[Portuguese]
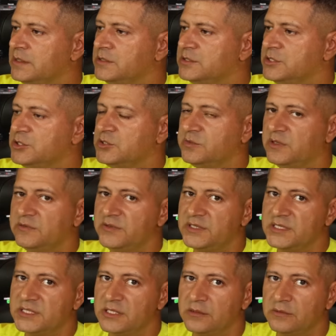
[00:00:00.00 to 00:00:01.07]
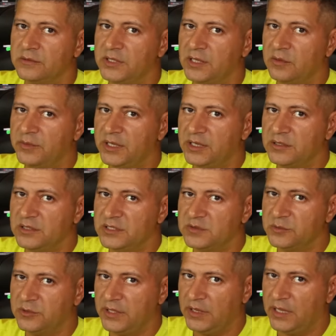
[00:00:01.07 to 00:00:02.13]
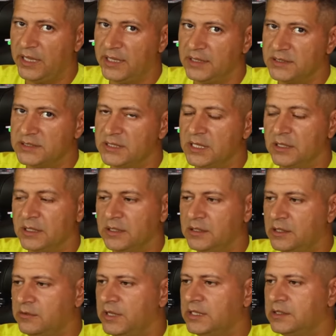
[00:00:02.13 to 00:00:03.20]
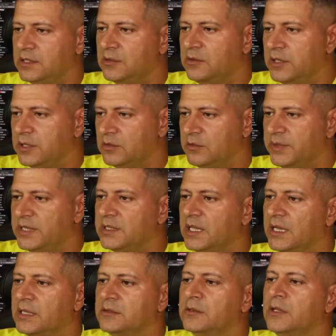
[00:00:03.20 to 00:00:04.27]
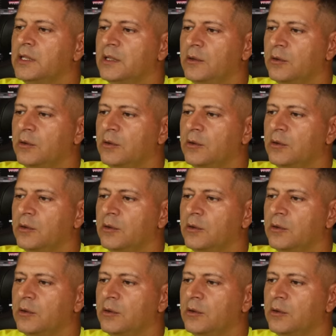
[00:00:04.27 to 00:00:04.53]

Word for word: Existe uma versão que é o mecanismo Relax, que não é tão recomendado